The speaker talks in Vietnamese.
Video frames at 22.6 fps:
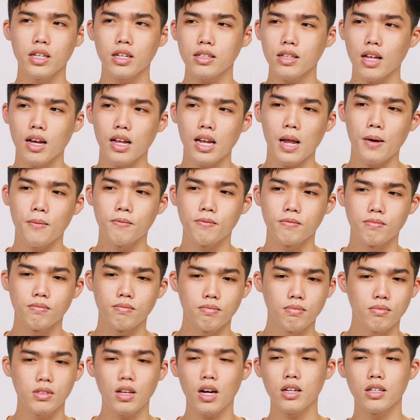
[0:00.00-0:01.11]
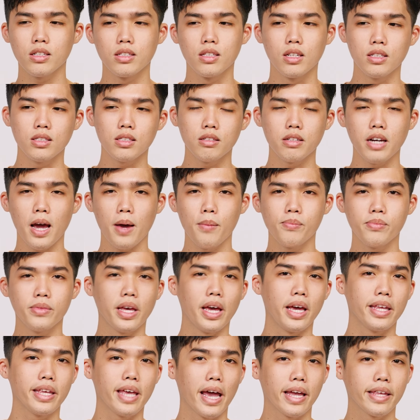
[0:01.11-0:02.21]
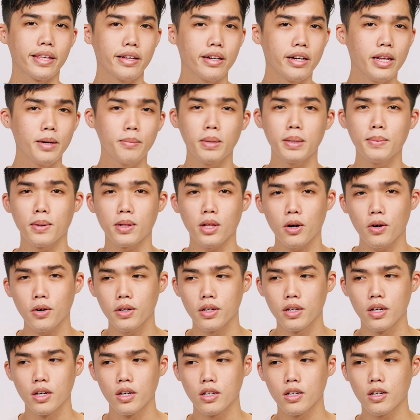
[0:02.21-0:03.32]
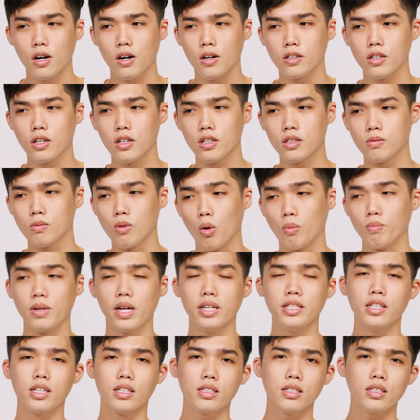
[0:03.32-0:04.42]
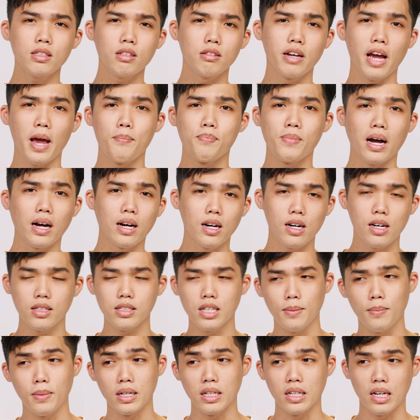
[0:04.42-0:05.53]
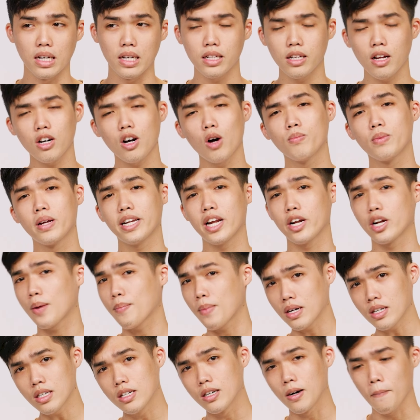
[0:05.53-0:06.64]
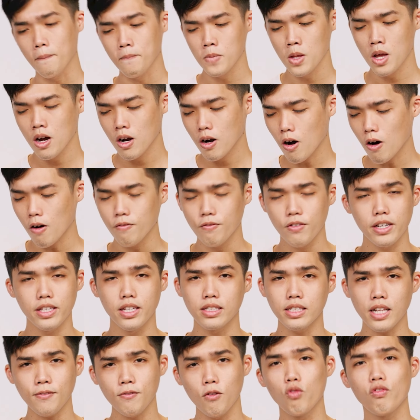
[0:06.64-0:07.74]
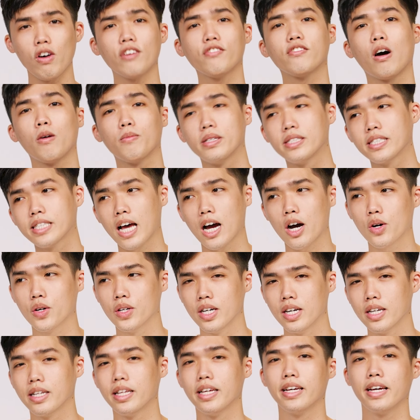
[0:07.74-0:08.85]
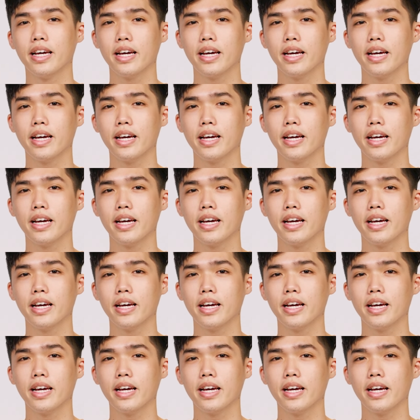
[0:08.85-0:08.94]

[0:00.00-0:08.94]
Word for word: chỉ có thể làm chơi được những tựa game nhẹ nhàng như Liên minh mà thôi còn đụng đến những tựa game nặng hơn thì mình nghĩ nó không thể nào đáp ứng được còn về những tác vụ văn phòng thì sao thì